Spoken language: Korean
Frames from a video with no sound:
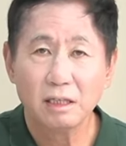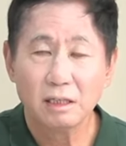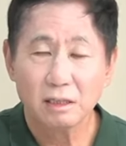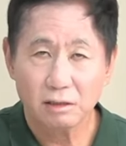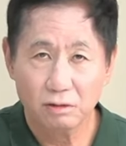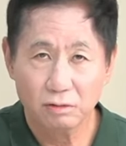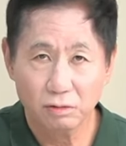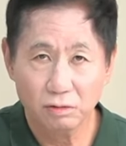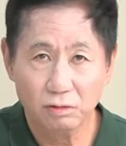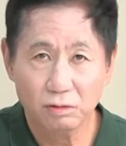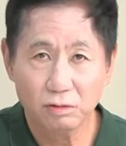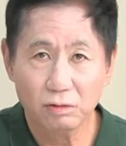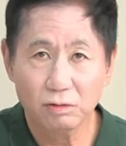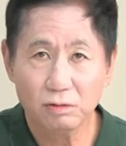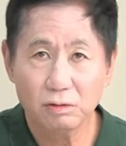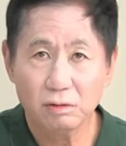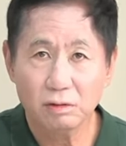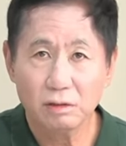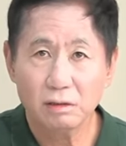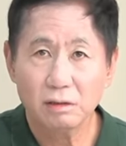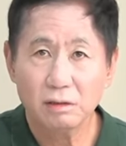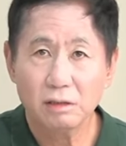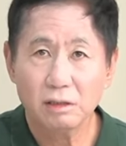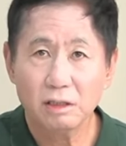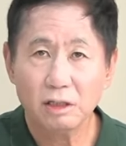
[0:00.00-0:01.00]
극우
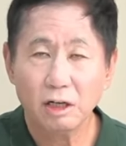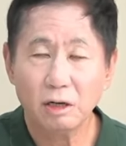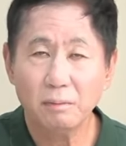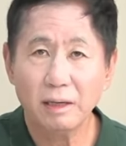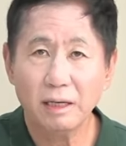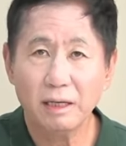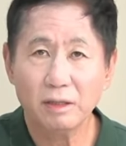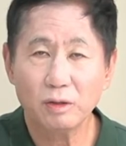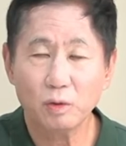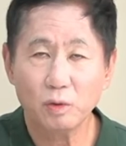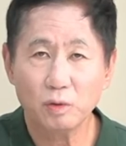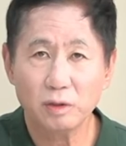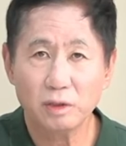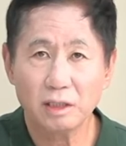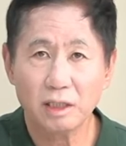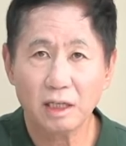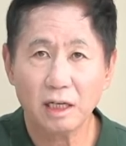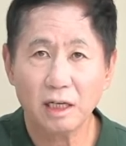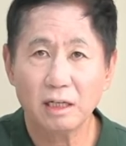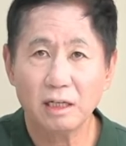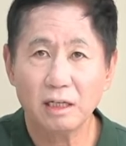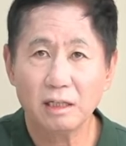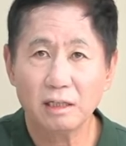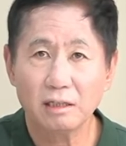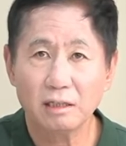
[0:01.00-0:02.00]
혐한 논자
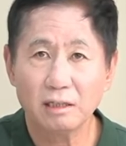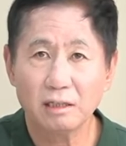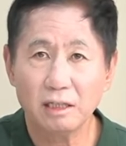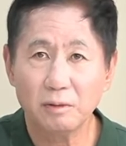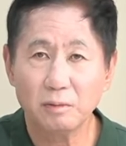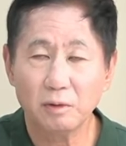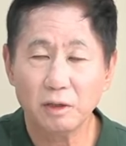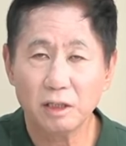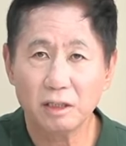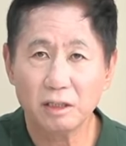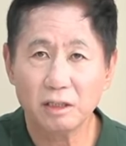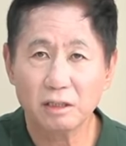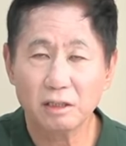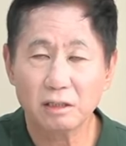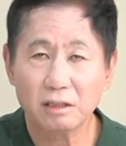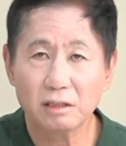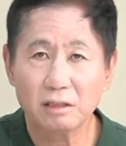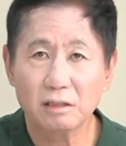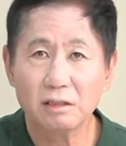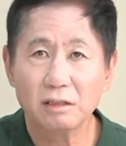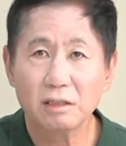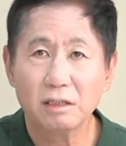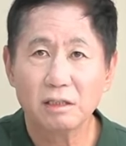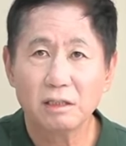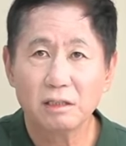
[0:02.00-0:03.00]
일본인들은
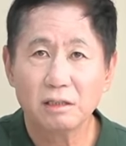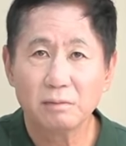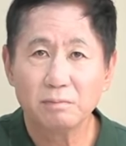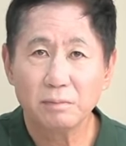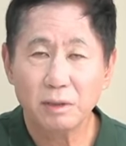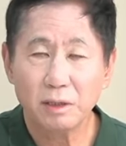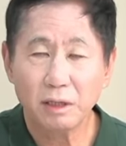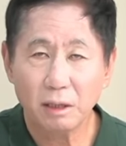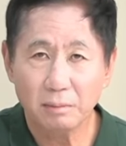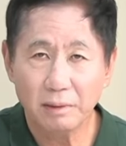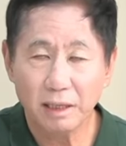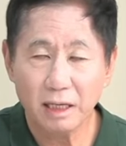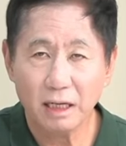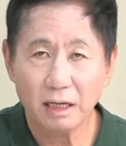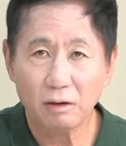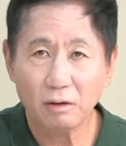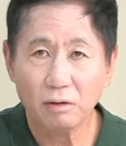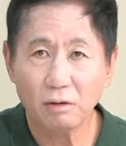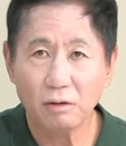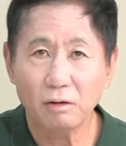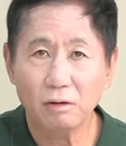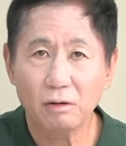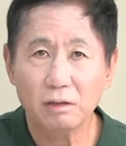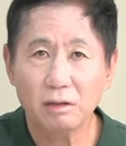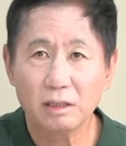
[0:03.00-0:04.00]

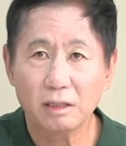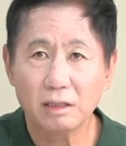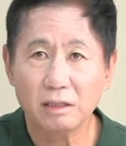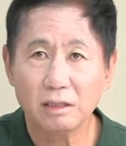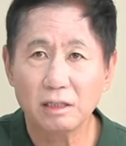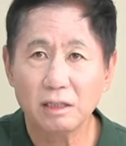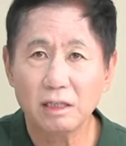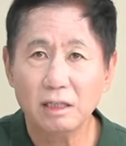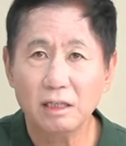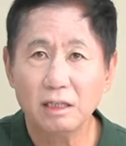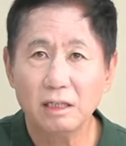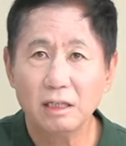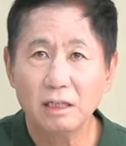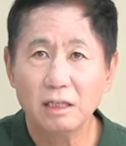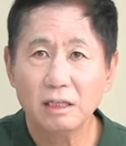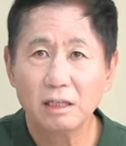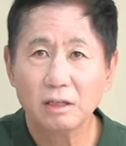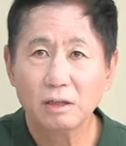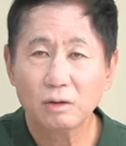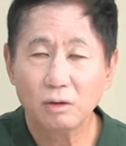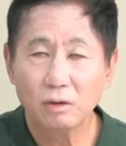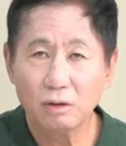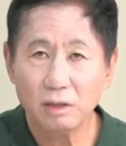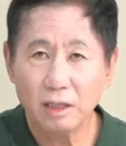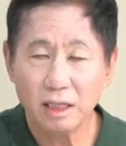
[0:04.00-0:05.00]
폄훼하고 이들이
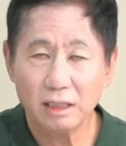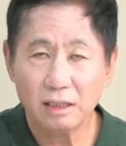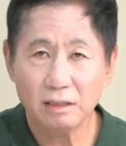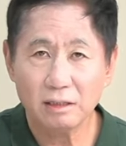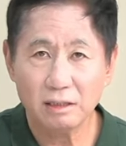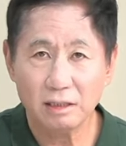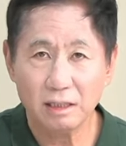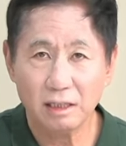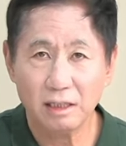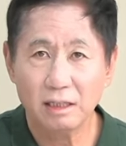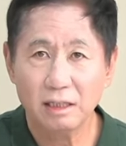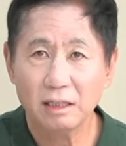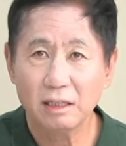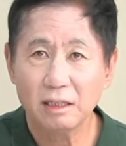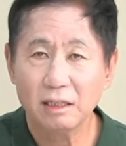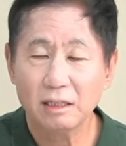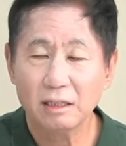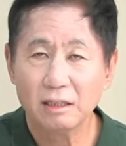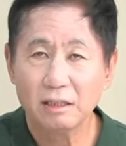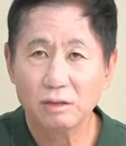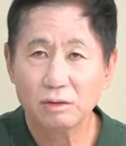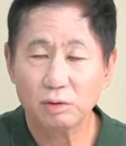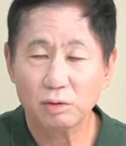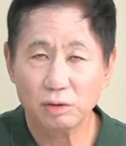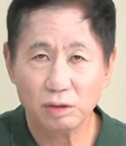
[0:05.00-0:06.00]
코리안들이
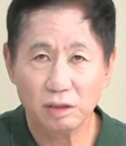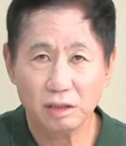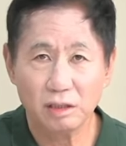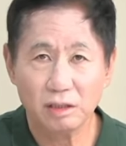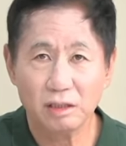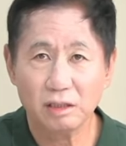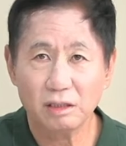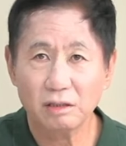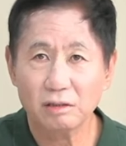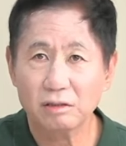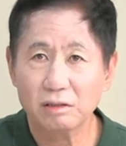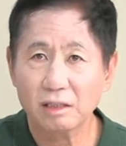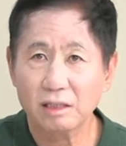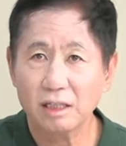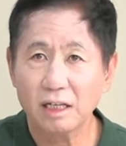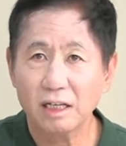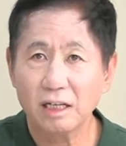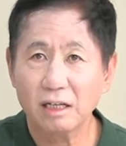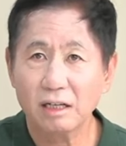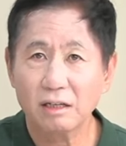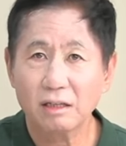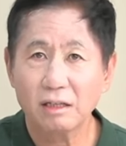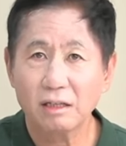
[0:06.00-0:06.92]
조선인들이 어떻게